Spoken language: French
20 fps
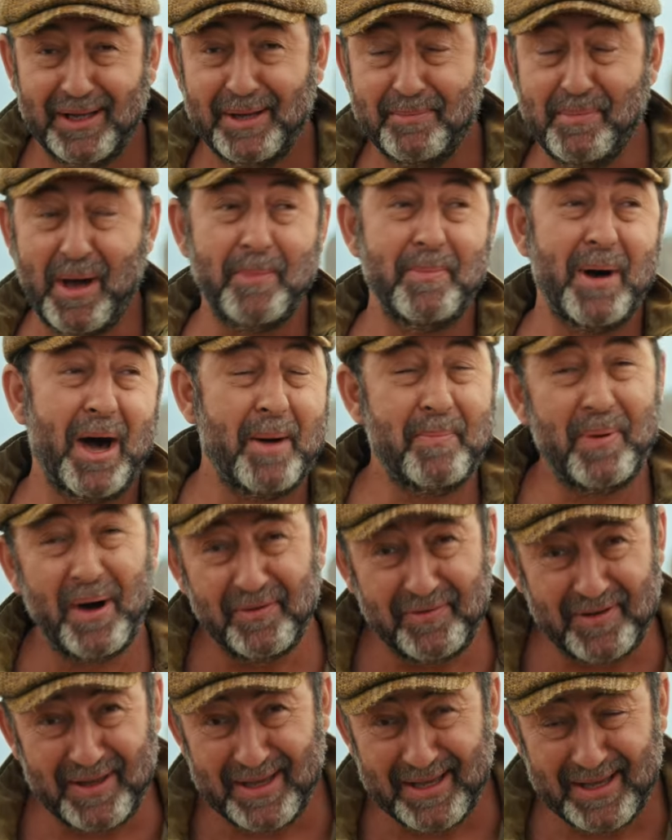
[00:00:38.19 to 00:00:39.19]
Barbara
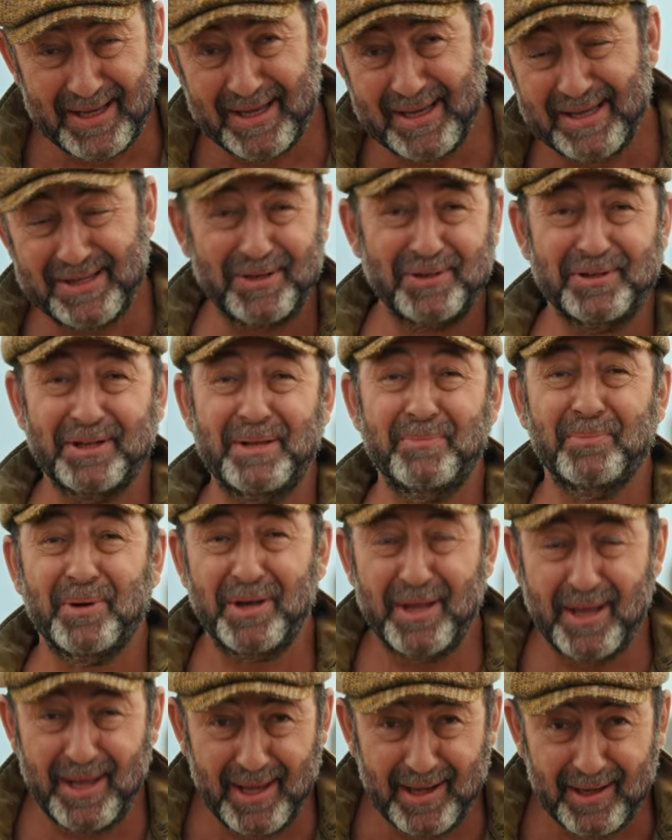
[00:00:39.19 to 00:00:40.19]
Pravi, Sandrine
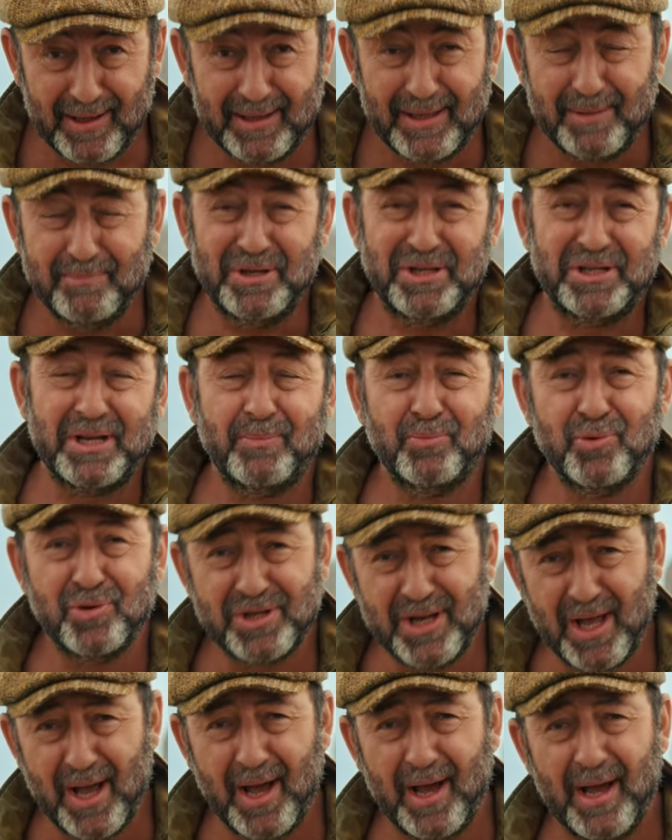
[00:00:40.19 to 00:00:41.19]
Bonner, Michel
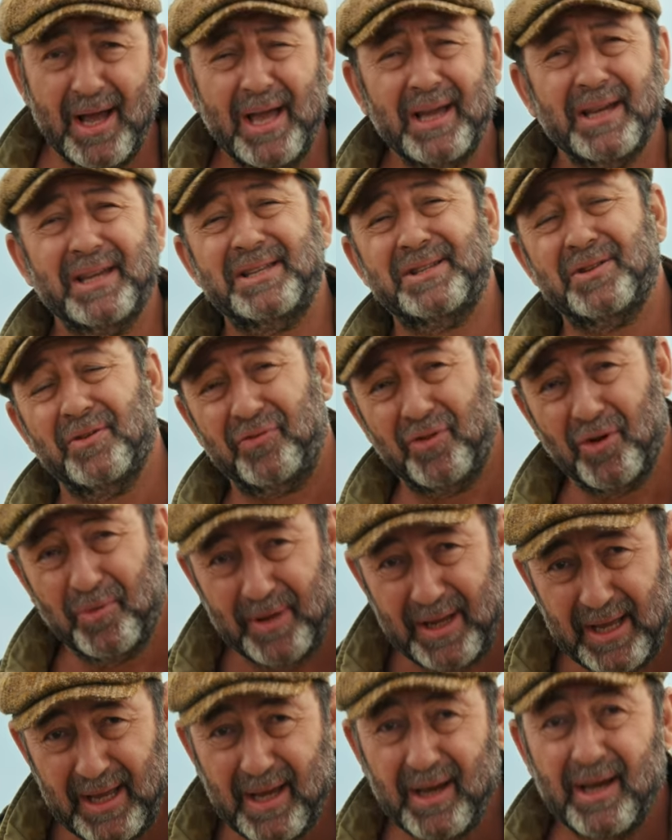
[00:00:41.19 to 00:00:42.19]
Boujna, François
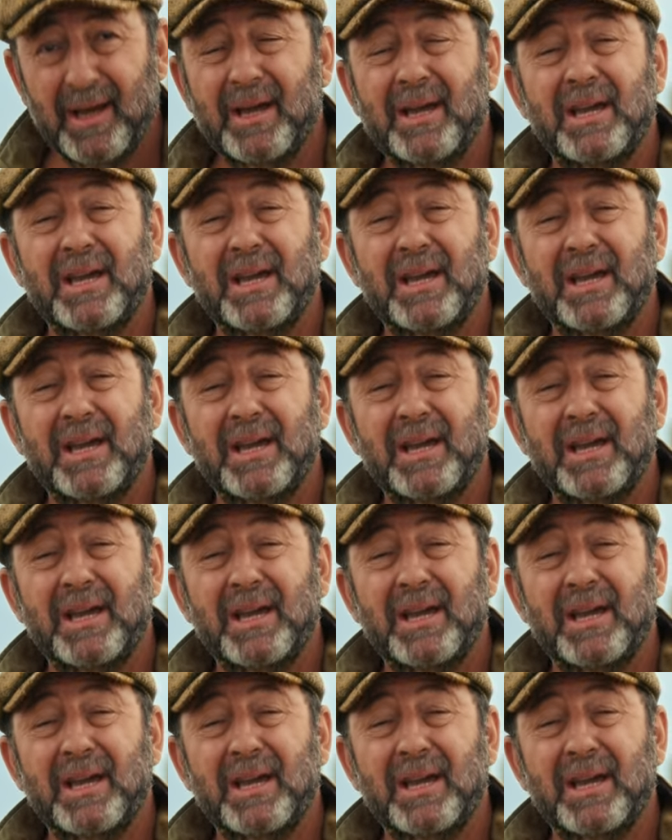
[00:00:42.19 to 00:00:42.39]
Gillard.